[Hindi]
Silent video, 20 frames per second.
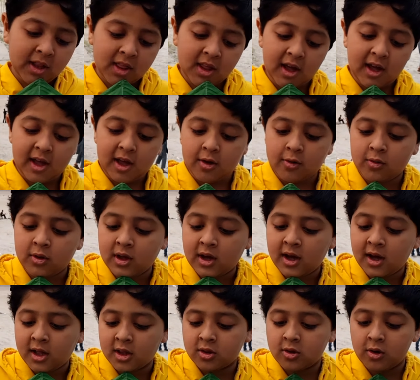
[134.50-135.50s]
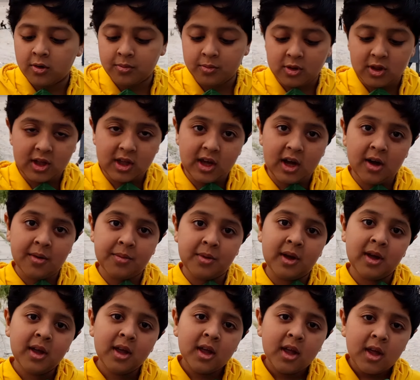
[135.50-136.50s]
से आए हुए यहाँ तो मुझे यहाँ पे
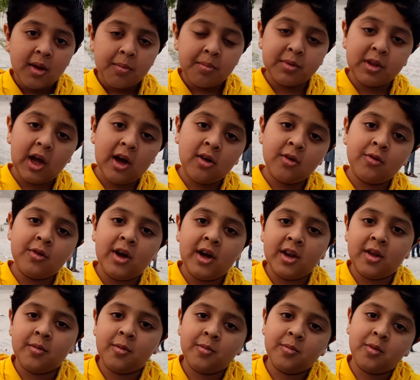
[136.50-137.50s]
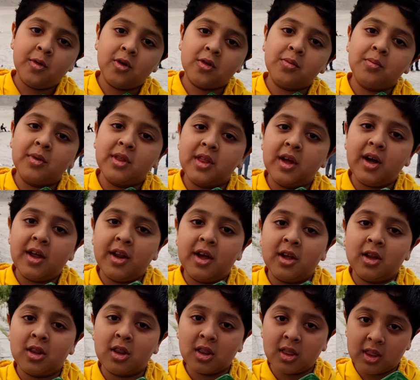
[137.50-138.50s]
पतंग उड़ाने में बहुत मज़ा आ रहा है
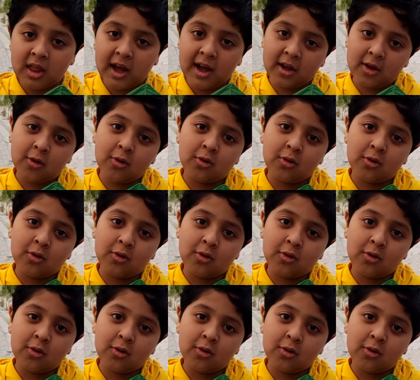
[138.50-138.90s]
थैंक यू